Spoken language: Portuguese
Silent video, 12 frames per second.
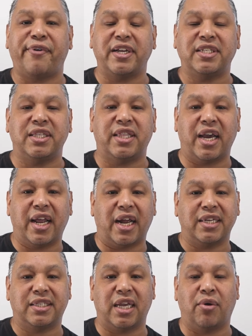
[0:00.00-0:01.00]
faz
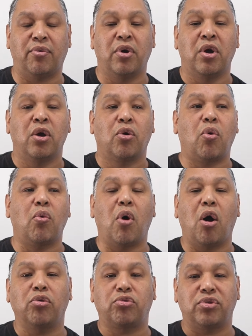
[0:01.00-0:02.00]
integração com
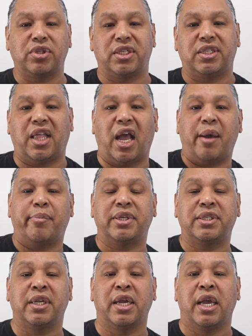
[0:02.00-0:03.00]
outros
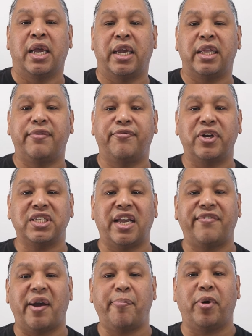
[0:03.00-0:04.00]
sistemas e
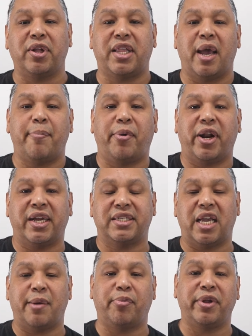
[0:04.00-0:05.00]
você vai poder, por
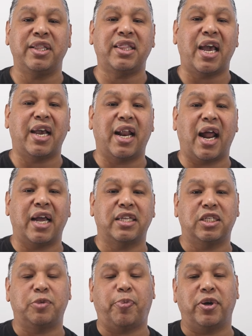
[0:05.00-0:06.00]
exemplo, integrar
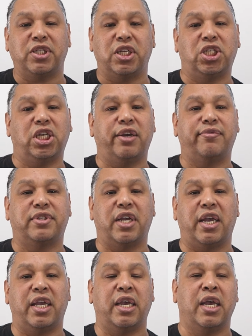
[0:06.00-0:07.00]
dispositivos
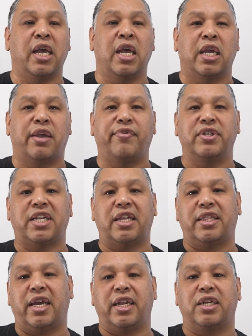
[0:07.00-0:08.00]
aí que
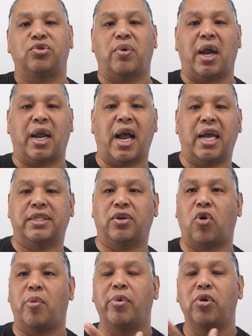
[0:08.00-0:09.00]
você tem na sua casa,
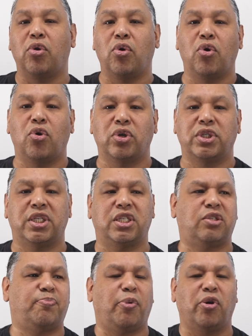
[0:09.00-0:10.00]
como
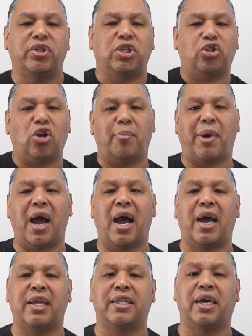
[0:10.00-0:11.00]
luzes, plugs de
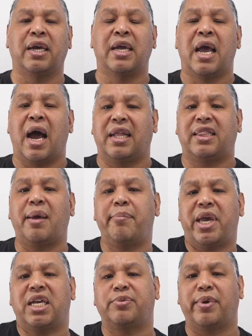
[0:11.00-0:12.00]
tomada, até
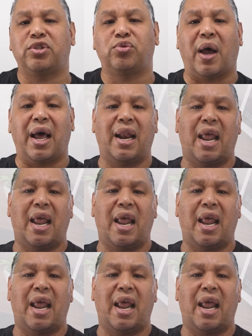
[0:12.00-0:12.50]
mesmo a sua